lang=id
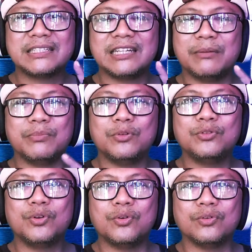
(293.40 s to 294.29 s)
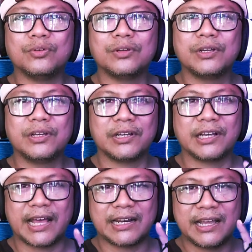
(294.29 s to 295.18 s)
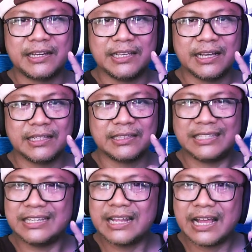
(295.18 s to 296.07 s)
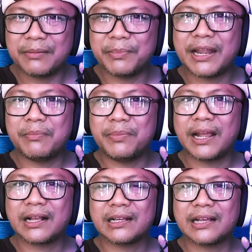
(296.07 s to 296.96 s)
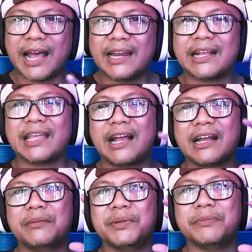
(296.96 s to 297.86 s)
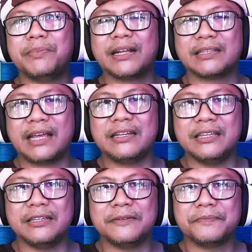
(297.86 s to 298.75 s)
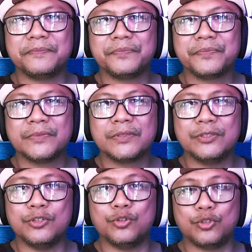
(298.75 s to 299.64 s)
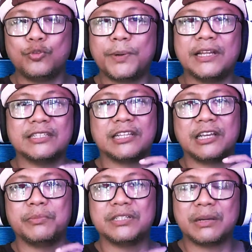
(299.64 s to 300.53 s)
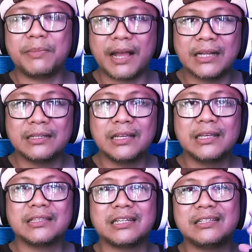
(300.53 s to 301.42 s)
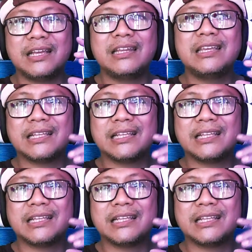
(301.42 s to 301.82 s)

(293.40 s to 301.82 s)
sedang beruntung karena dia tidak menabrak anak yang akan menyeberang tadi. Justru pada saat yang bersamaan terjadi